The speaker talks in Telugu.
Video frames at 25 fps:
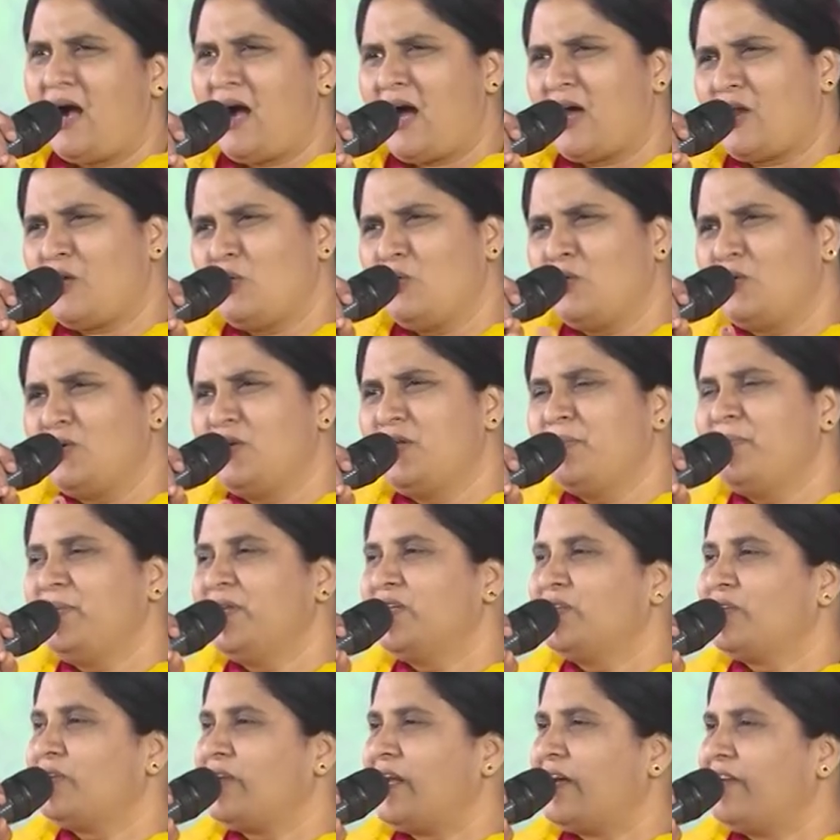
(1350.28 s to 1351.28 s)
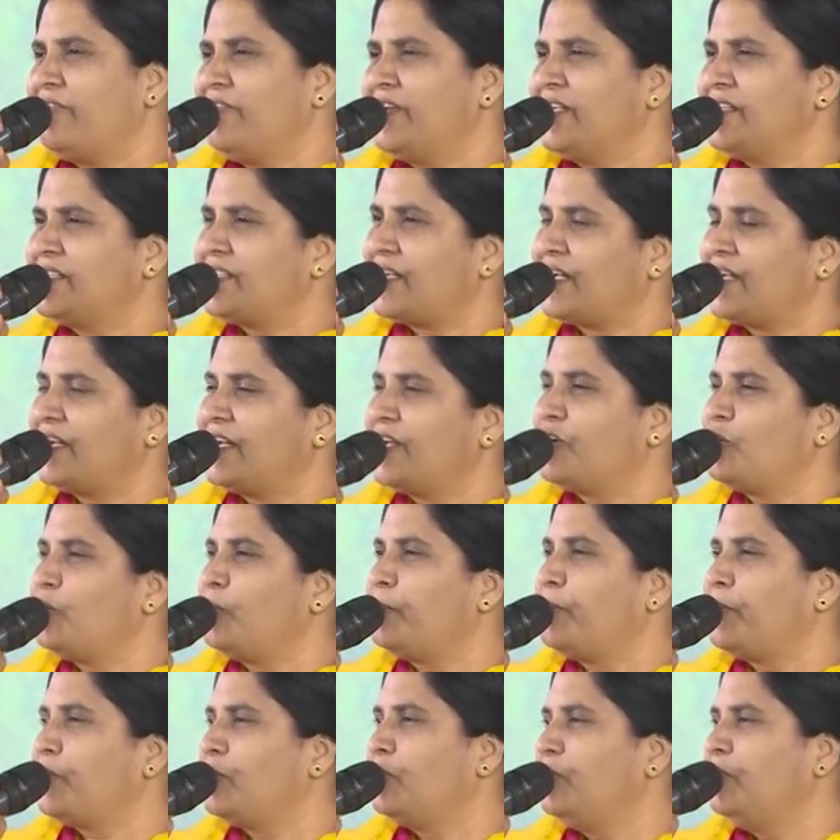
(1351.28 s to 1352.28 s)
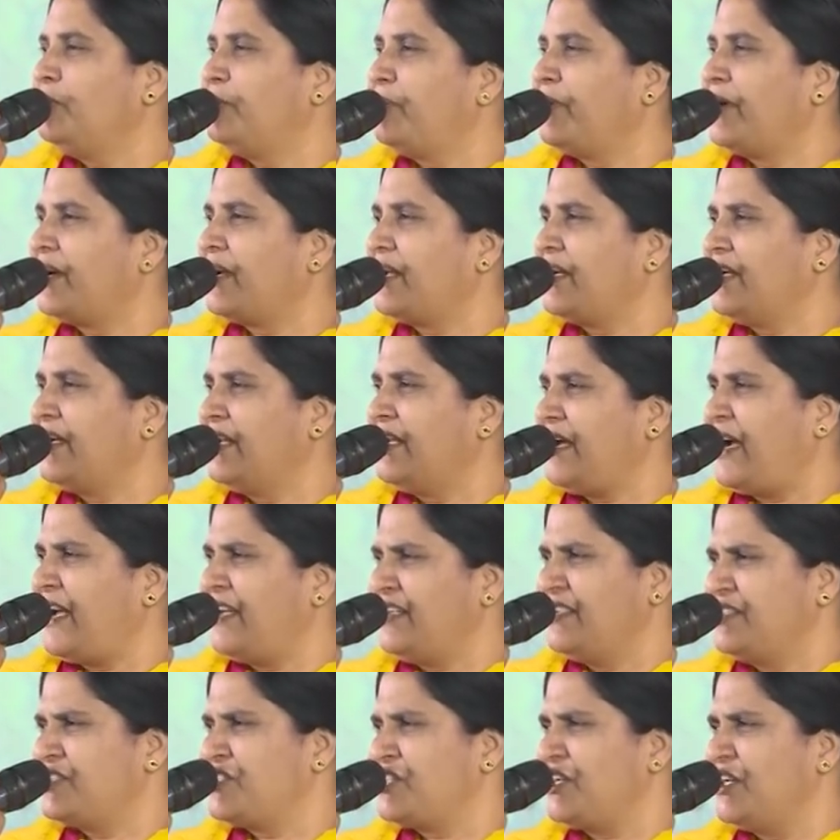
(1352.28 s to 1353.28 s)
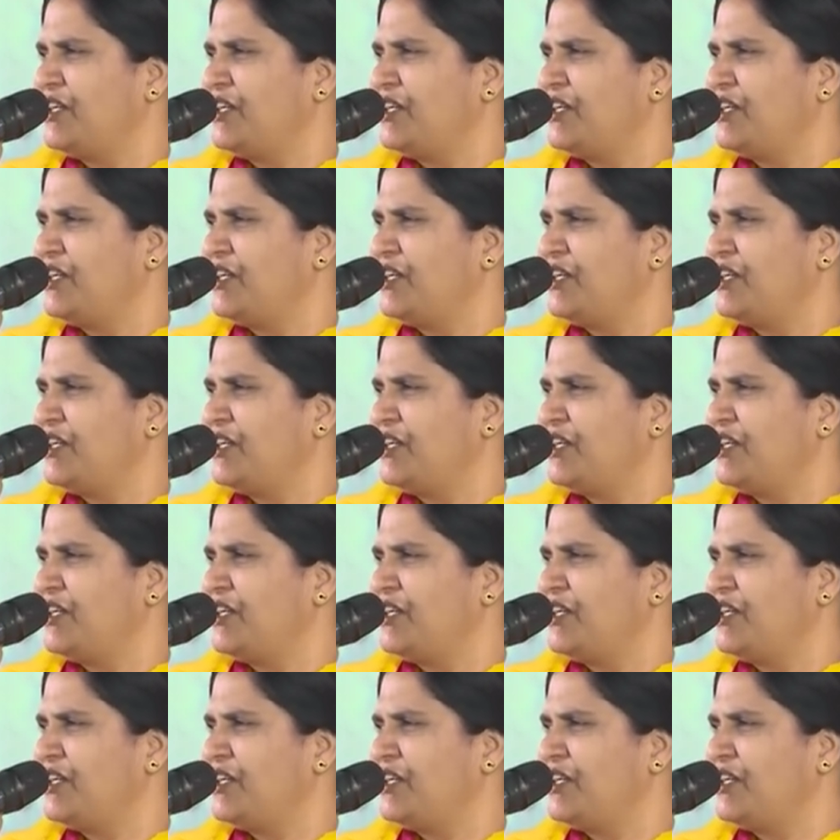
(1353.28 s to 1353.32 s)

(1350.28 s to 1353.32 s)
ఆ రోడ్డు మీద ఉన్న వ్యక్తి అక్కడే కుప్పుకూలిపోయాడండి ఆయన